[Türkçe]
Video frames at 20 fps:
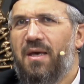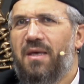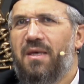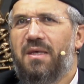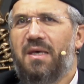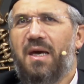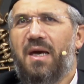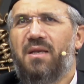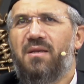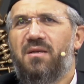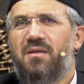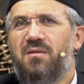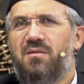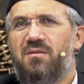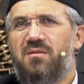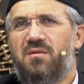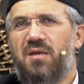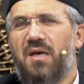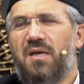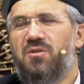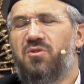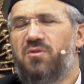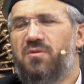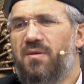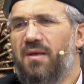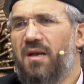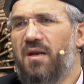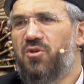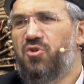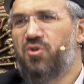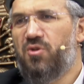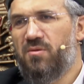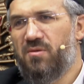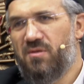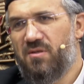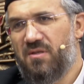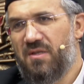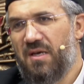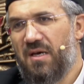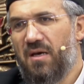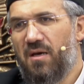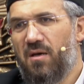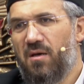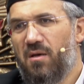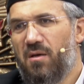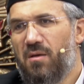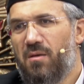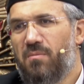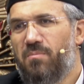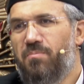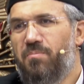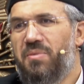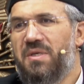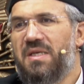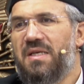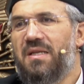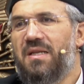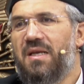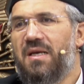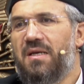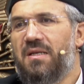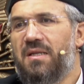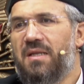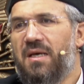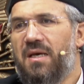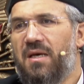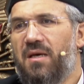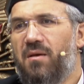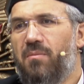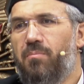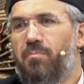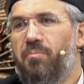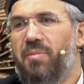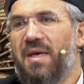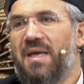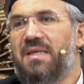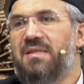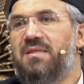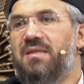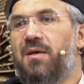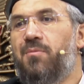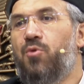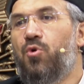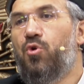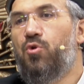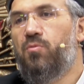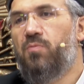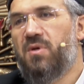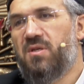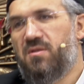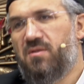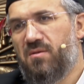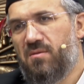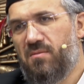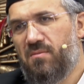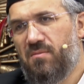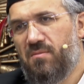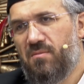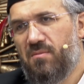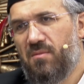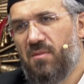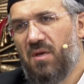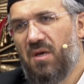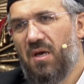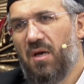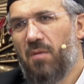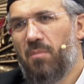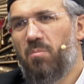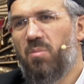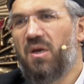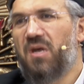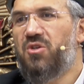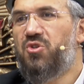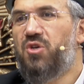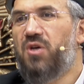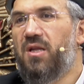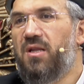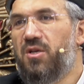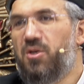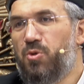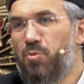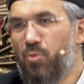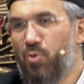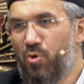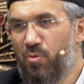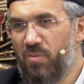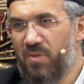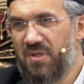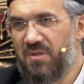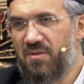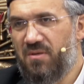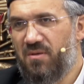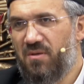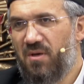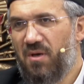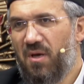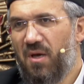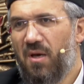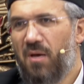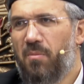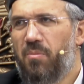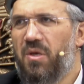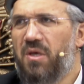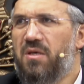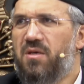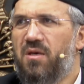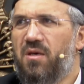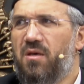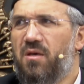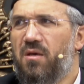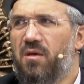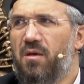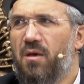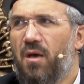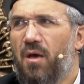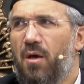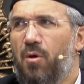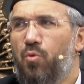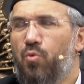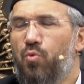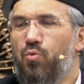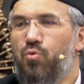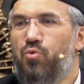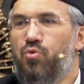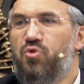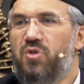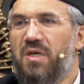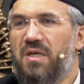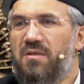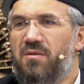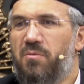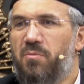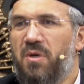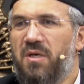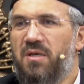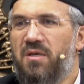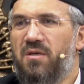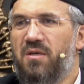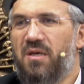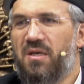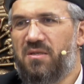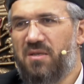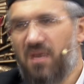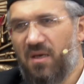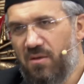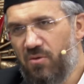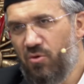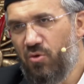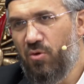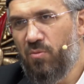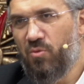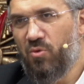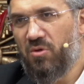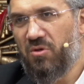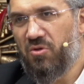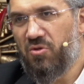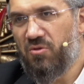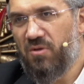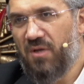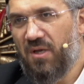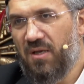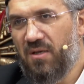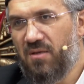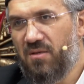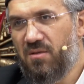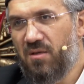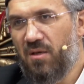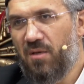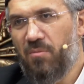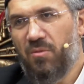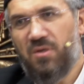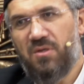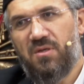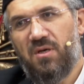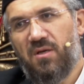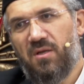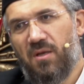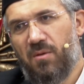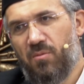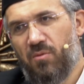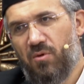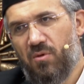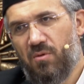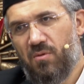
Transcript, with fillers: Yani saç tıraşınızda birilerine benzeme olmasın, başkalaşma olmasın. Peki uzatmayı yasaklıyor mu Resulullah Aleyhisselam? Yasaklamıyor.